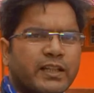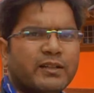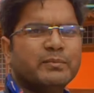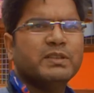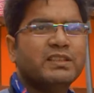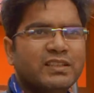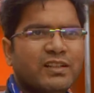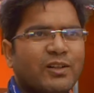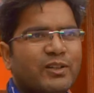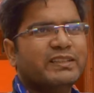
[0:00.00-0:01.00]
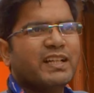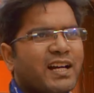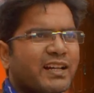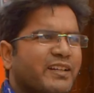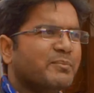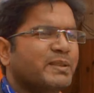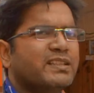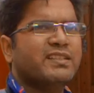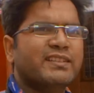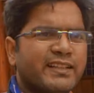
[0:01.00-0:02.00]
धाम और यहाँ आकर
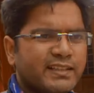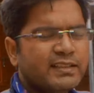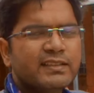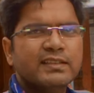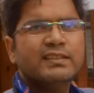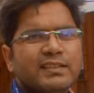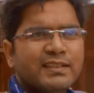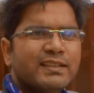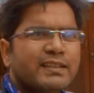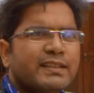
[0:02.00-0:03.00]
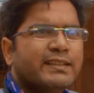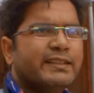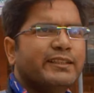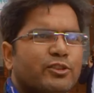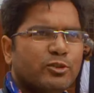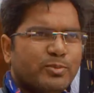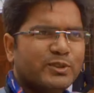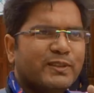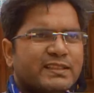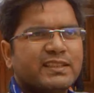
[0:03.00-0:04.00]
पता चलता है कि जो
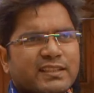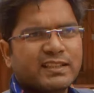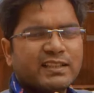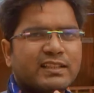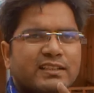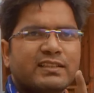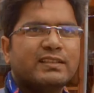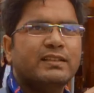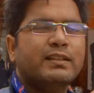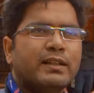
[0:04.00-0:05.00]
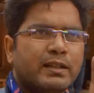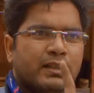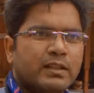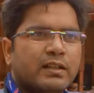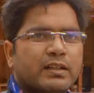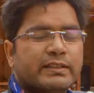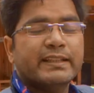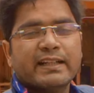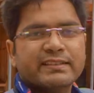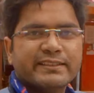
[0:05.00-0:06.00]
भुजवासा का
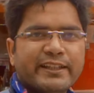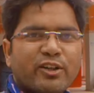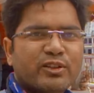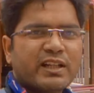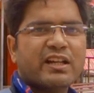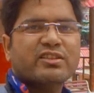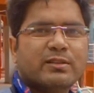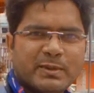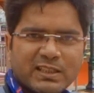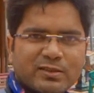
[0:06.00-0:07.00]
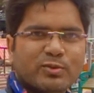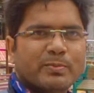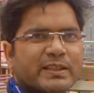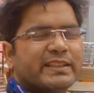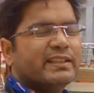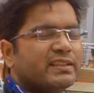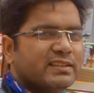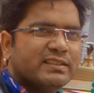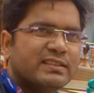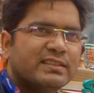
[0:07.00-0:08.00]
टीआरसी है और आश्रम है वो बंद
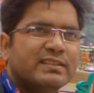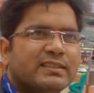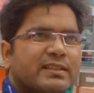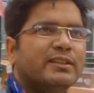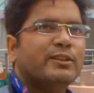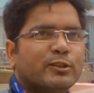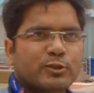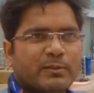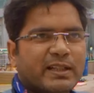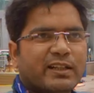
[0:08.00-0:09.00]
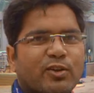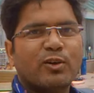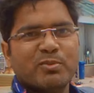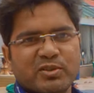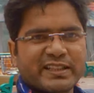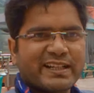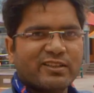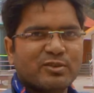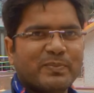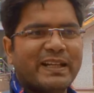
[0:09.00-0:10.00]
है तो हमारा गौमुख ट्रैक
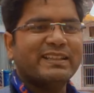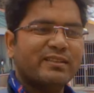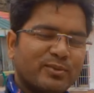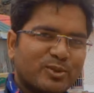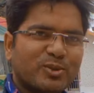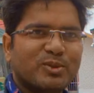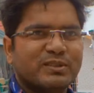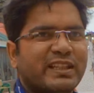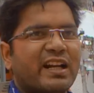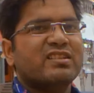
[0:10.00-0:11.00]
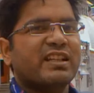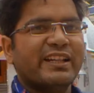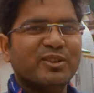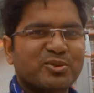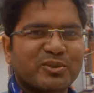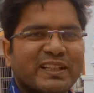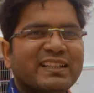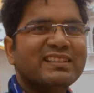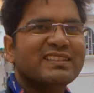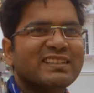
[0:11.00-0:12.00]
का जो प्लान था वो तो तराशाही हो चुका
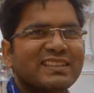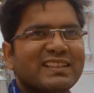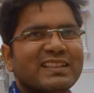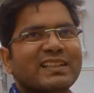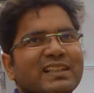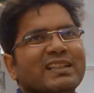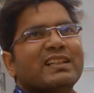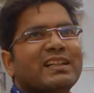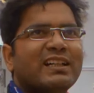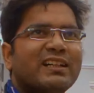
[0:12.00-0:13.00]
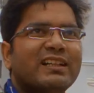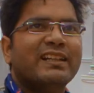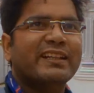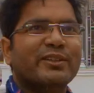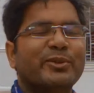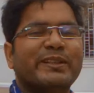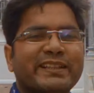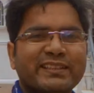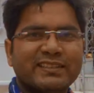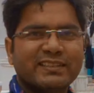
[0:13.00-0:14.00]
है लेकिन कोई नहीं